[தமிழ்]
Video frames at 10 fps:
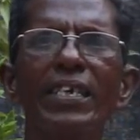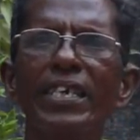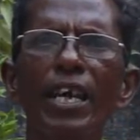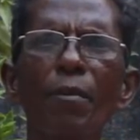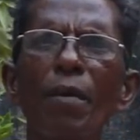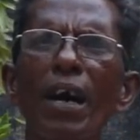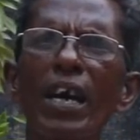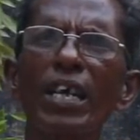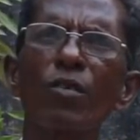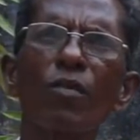
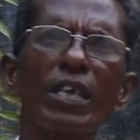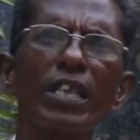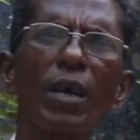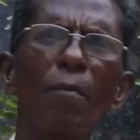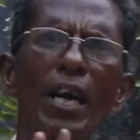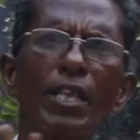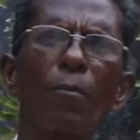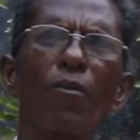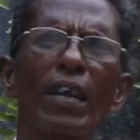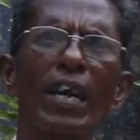எறும்பால் அதை எந்த
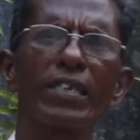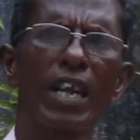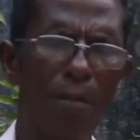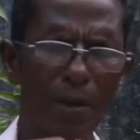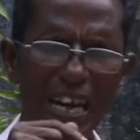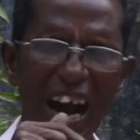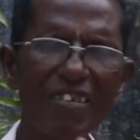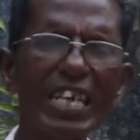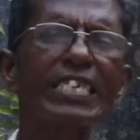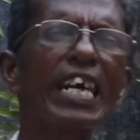பாதிப்பும் வராது நாம்
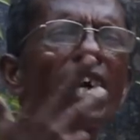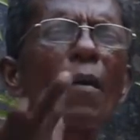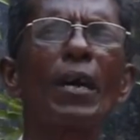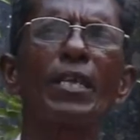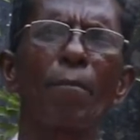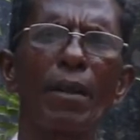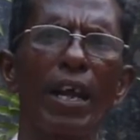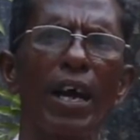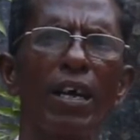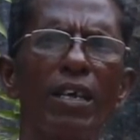கவனிச்சாக்கா பாதிப்பு
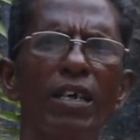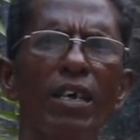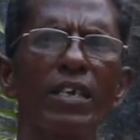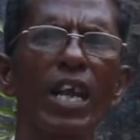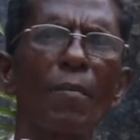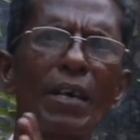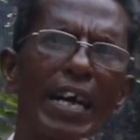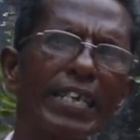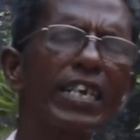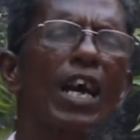இல்லை நாம்
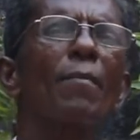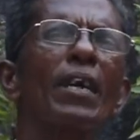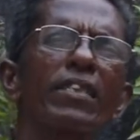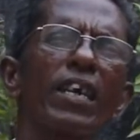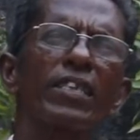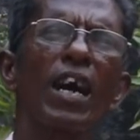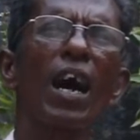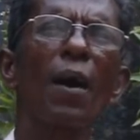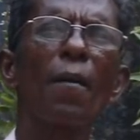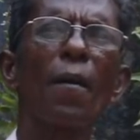கண்டுக்காமல் இருந்தால்
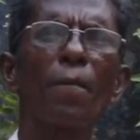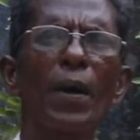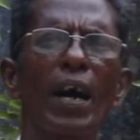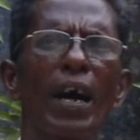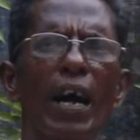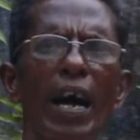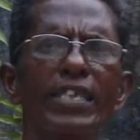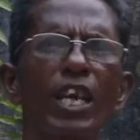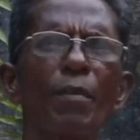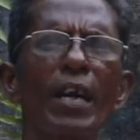தான்
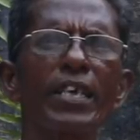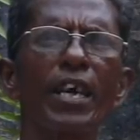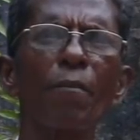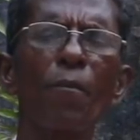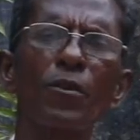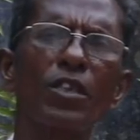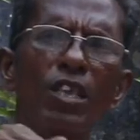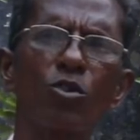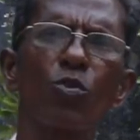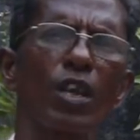அதிகமான எறும்பு புத்து
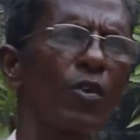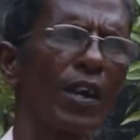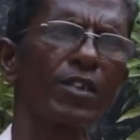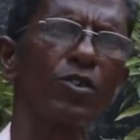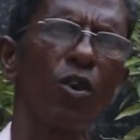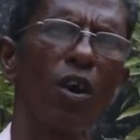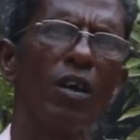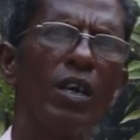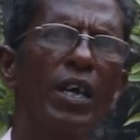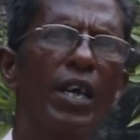அதுக்குள்ளே நுழைஞ்சிடும்
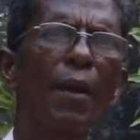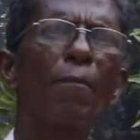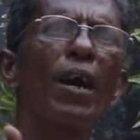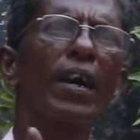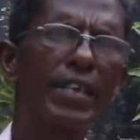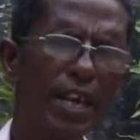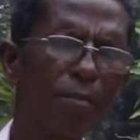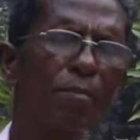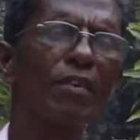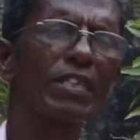இப்போ
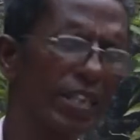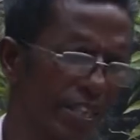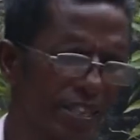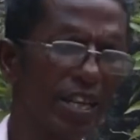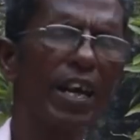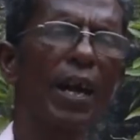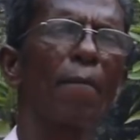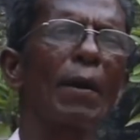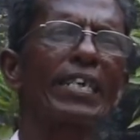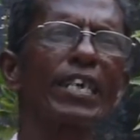எறும்பு வந்து இந்த
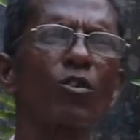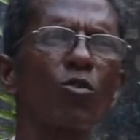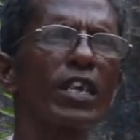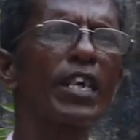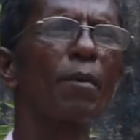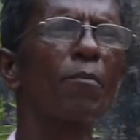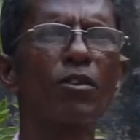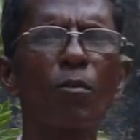பக்கெட்டுக்குள்ளே எறும்பு வந்து